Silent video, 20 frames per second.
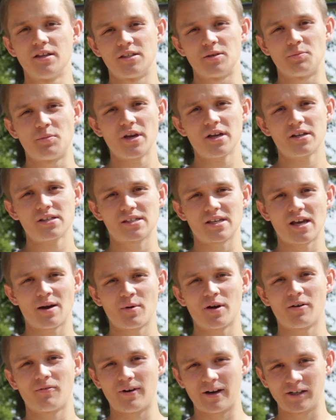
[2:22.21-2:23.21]
Теперь
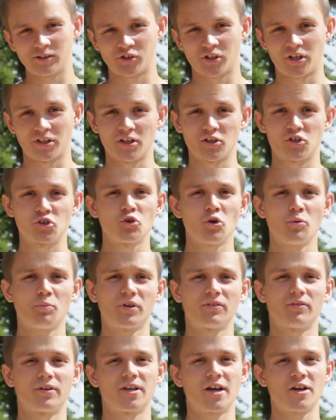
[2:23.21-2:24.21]
самое важное, начнем
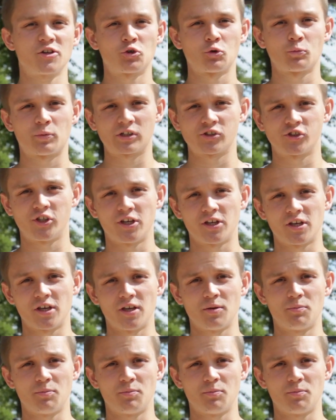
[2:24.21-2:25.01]
подводящие упражнения.